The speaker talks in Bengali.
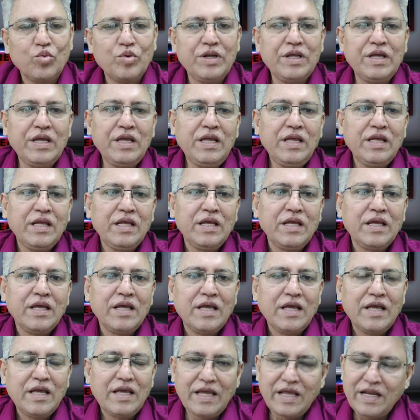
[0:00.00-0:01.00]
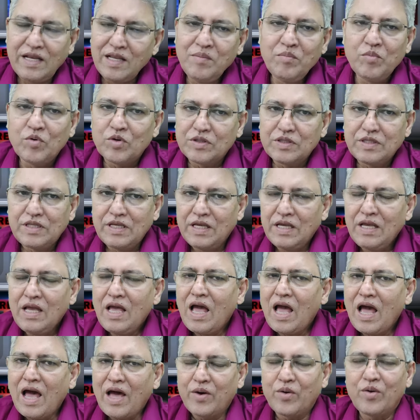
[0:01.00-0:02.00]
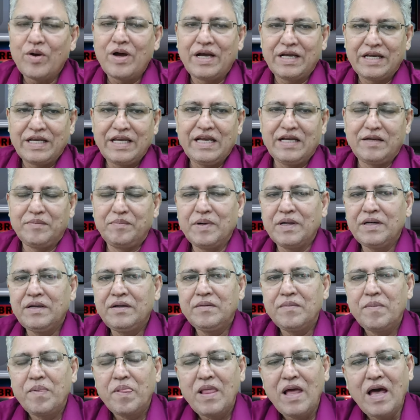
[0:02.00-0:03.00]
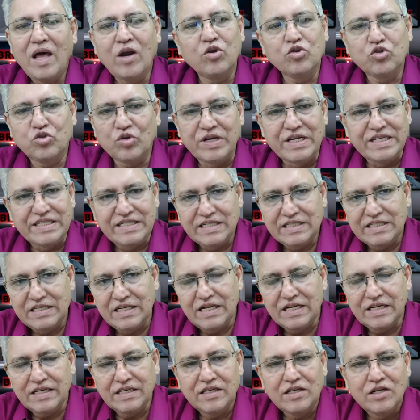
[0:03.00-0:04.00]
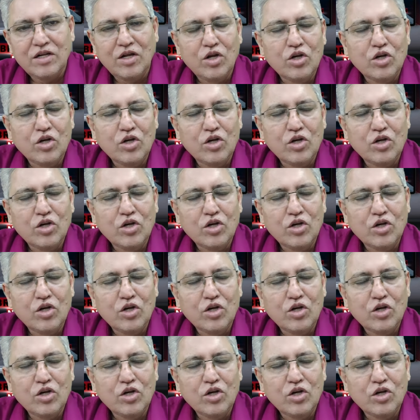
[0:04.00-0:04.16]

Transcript: উনি এরই মধ্যে আরও আগে একবার আলোচনায় এসেছিলেন